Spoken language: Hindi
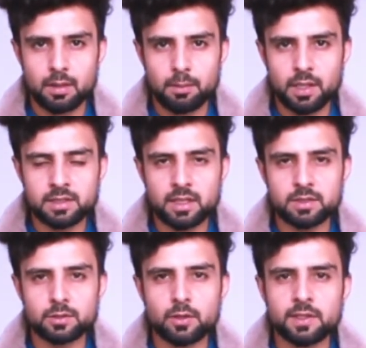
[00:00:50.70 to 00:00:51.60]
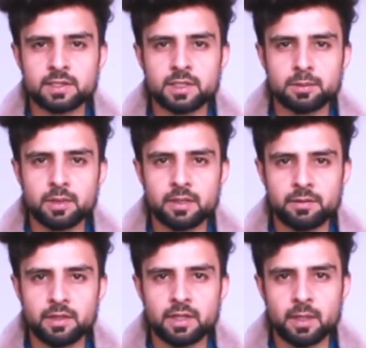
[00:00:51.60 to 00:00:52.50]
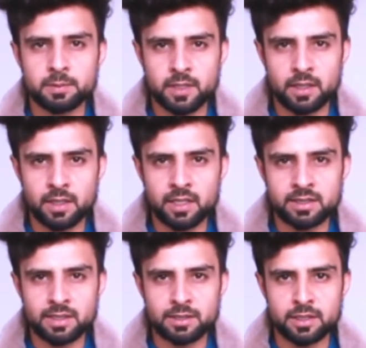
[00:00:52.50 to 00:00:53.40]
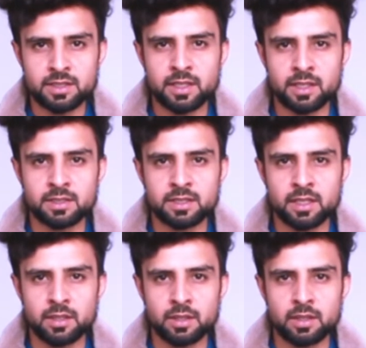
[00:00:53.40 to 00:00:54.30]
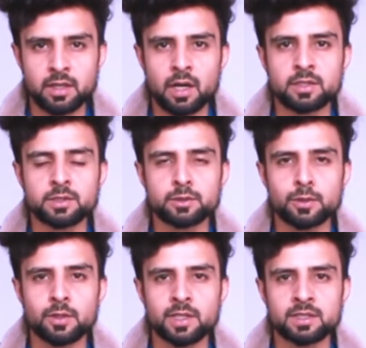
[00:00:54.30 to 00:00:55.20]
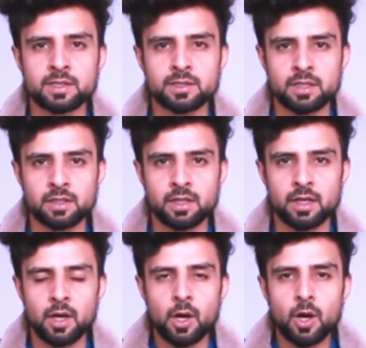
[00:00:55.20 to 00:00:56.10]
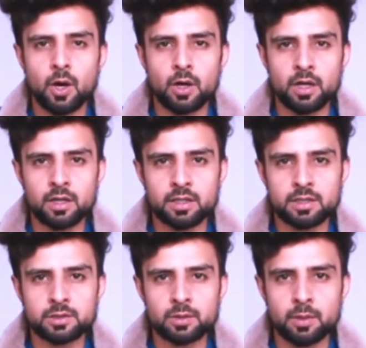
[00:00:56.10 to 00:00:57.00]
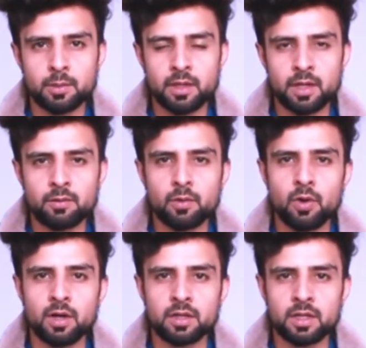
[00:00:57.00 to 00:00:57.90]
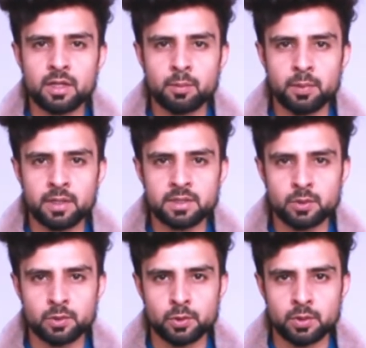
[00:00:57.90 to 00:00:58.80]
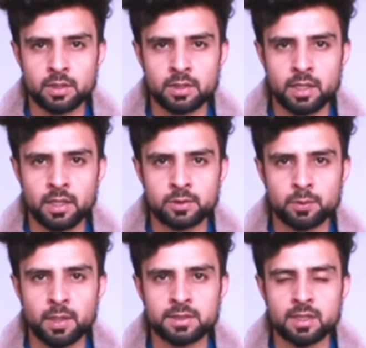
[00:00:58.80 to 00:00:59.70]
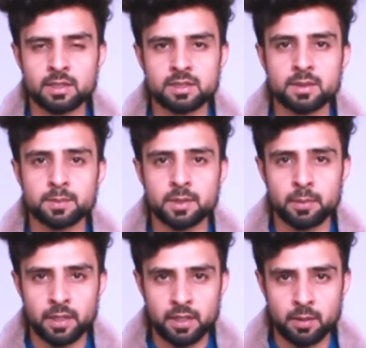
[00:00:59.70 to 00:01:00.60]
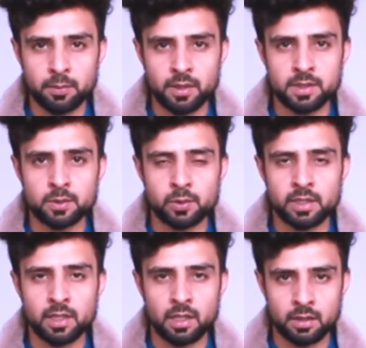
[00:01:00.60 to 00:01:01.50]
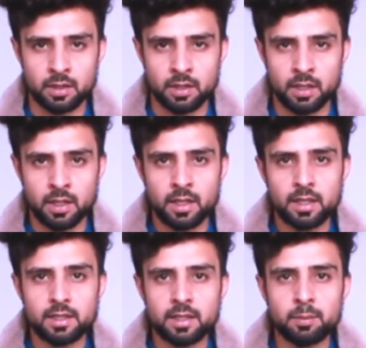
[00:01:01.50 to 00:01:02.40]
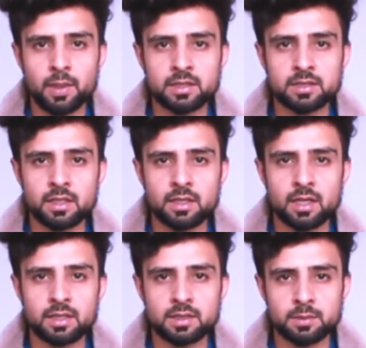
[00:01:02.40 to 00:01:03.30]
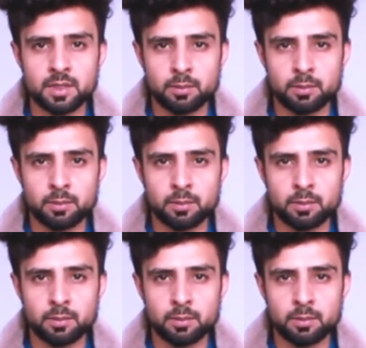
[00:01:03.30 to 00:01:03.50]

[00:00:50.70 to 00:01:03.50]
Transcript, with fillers: पाकिस्तान स्टॉक एक्सचेंज में डिफरेंट टाइप्स के इंडेक्स हैं जैसे के एस सी हंड्रेड कराची स्टॉक एक्सचेंज हंड्रेड और हंड्रेड जो नंबर है वो हंड्रेड कंपनीज़ को शो करता है जो पाकिस्तान की सबसे बड़ी कंपनीज़ होती हैं हंड्रेड ये पाकिस्तान का सबसे